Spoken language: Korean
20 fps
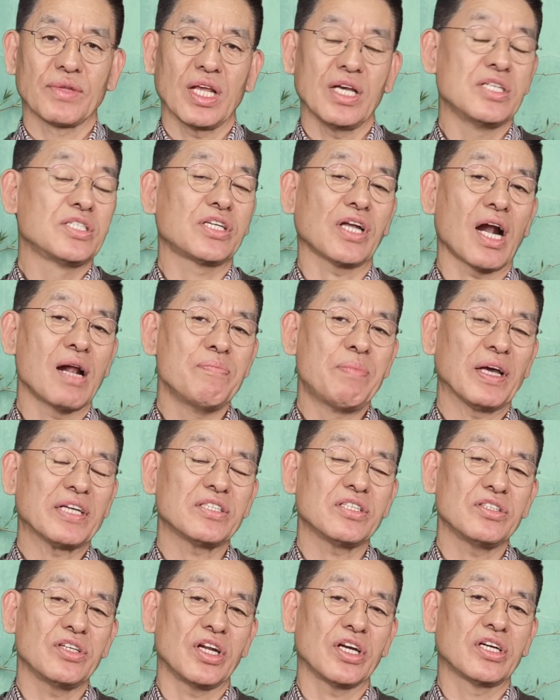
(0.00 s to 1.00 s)
이스라엘
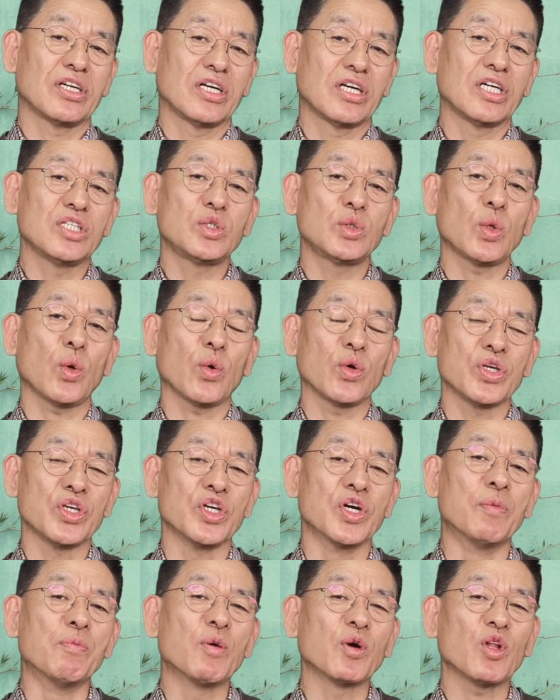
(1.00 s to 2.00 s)
백성들이 그토록
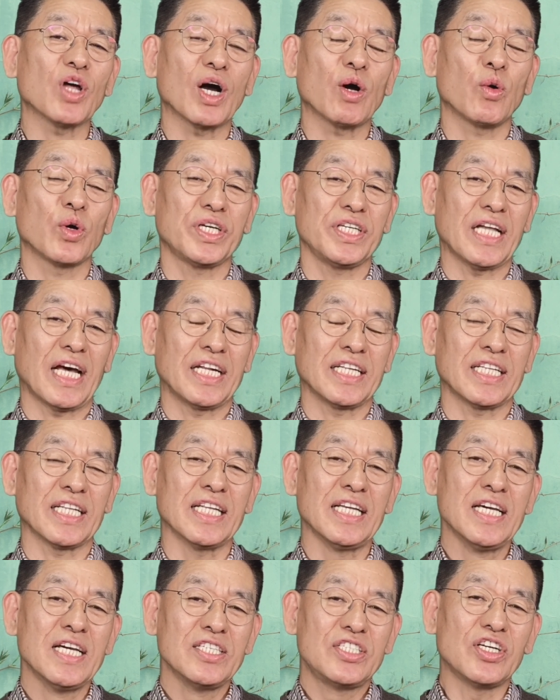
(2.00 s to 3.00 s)
염원하고
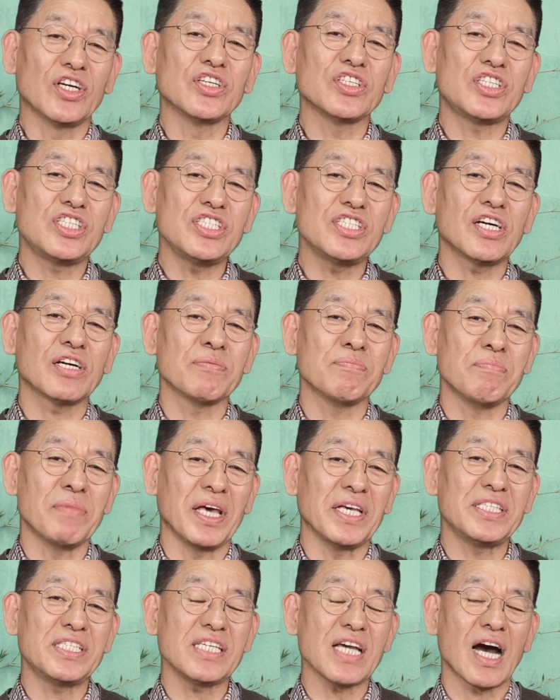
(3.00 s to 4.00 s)
기다리던 정치적
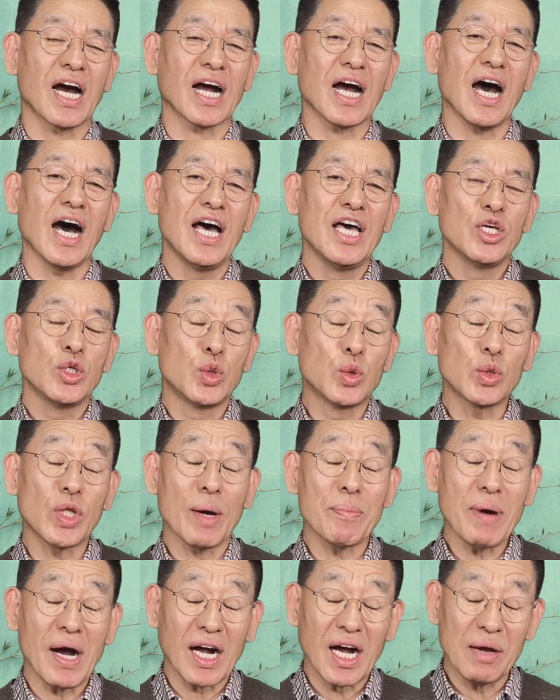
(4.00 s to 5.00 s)
메시아가
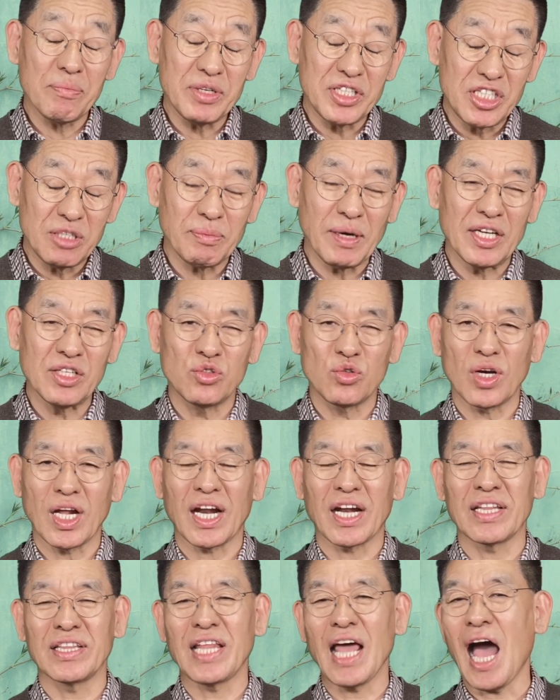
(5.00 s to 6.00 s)
유다 마카비 시바인 줄
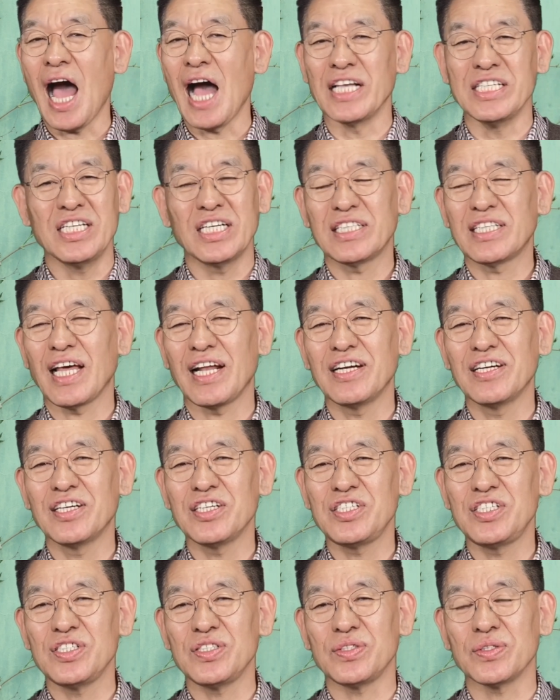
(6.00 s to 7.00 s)
알았는데 아니었다는
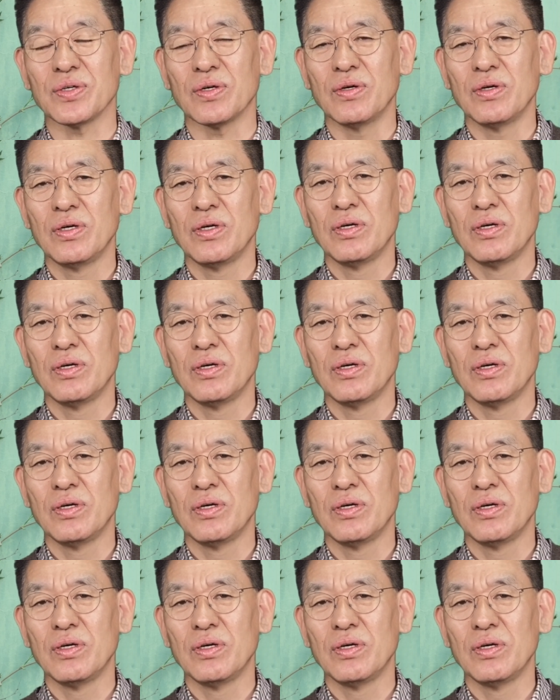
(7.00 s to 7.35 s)
것이죠.